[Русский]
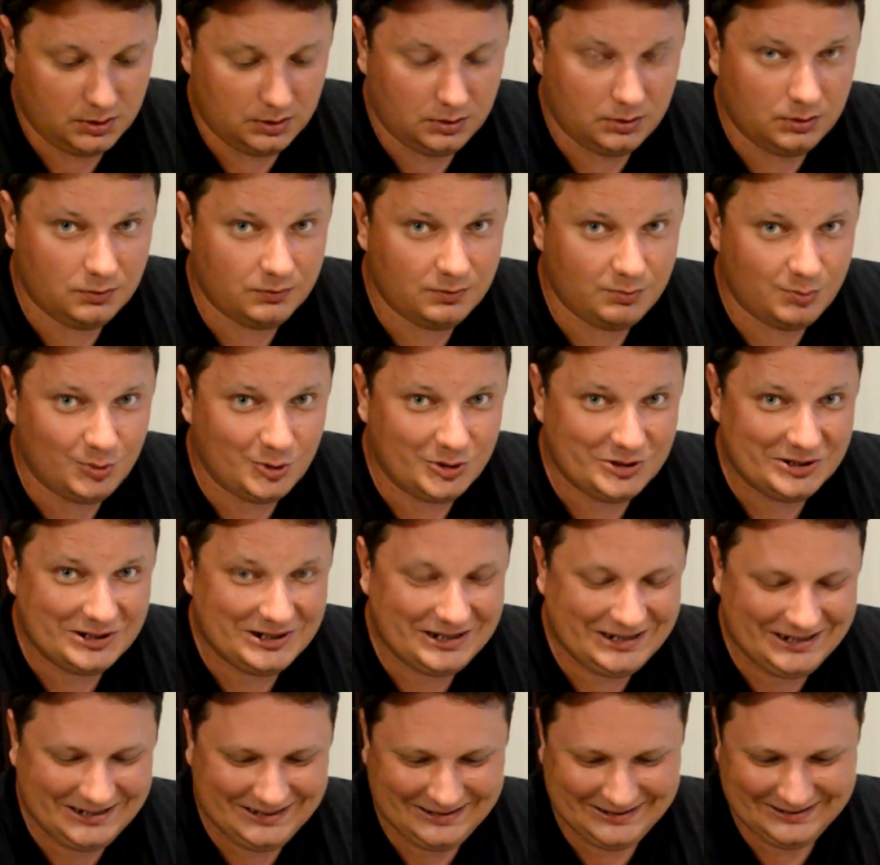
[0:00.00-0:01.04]
Ну вы поняли.
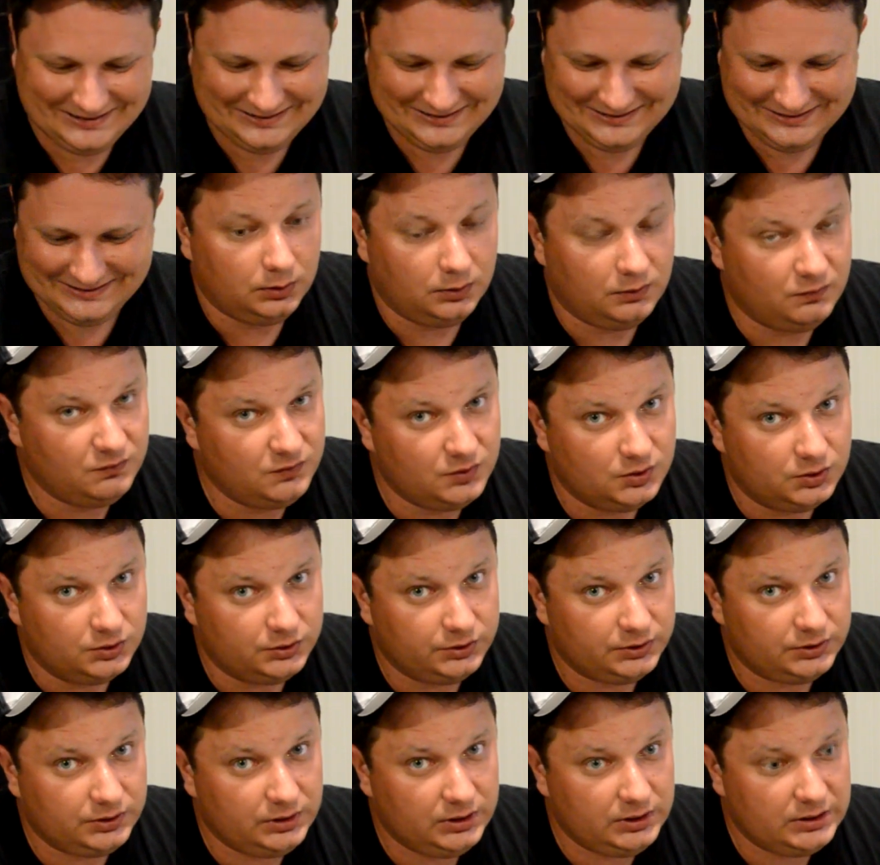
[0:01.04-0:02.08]
Вот.
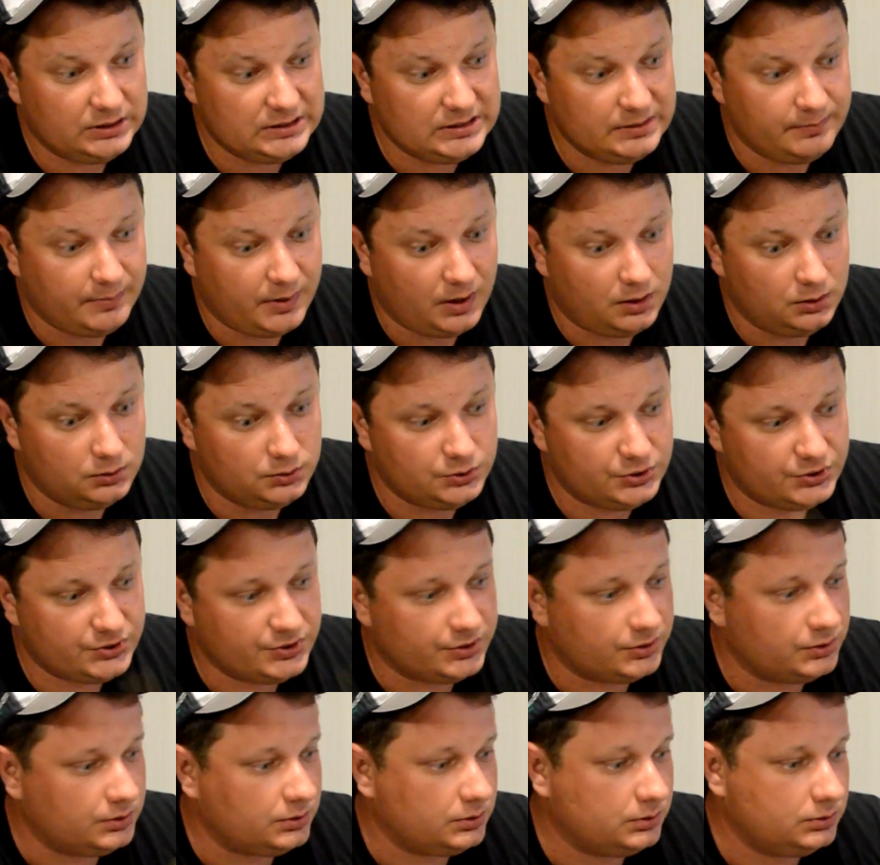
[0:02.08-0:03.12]
И если получится,
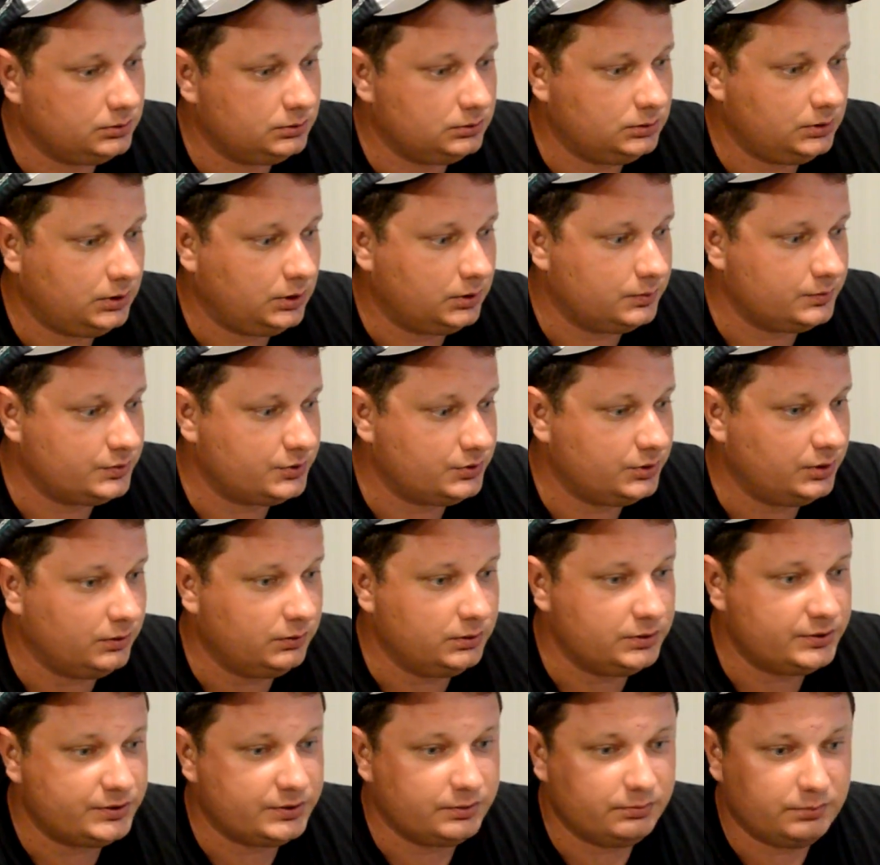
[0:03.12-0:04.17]
то я вам с
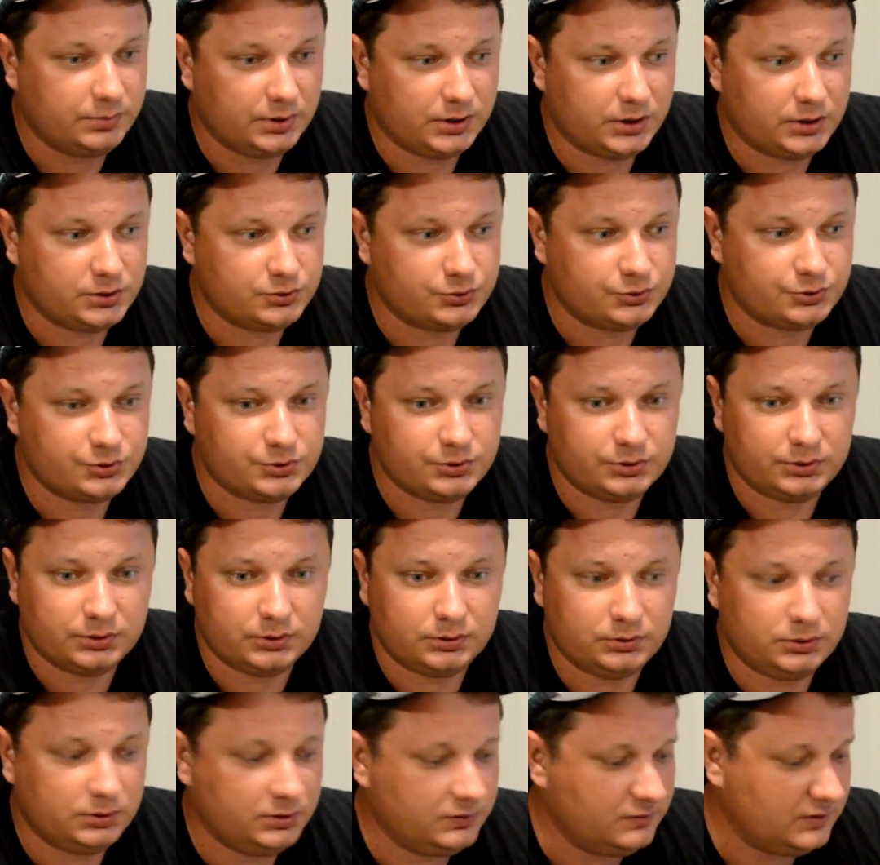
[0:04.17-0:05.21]
удовольствием покажу, что
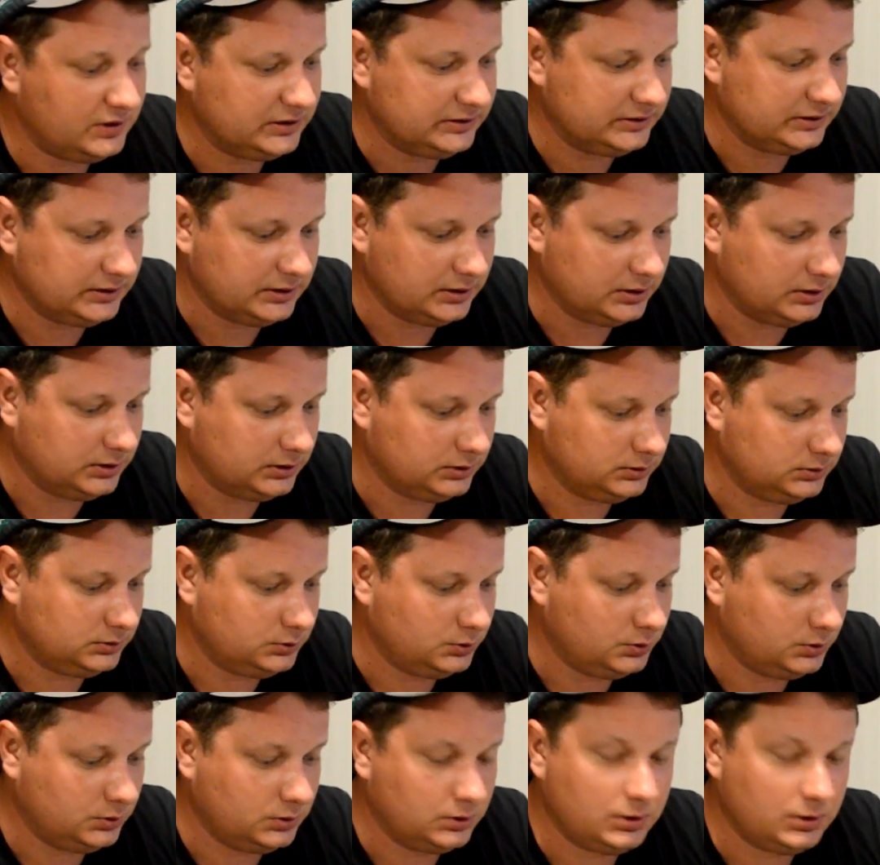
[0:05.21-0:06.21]
такое вата, как оно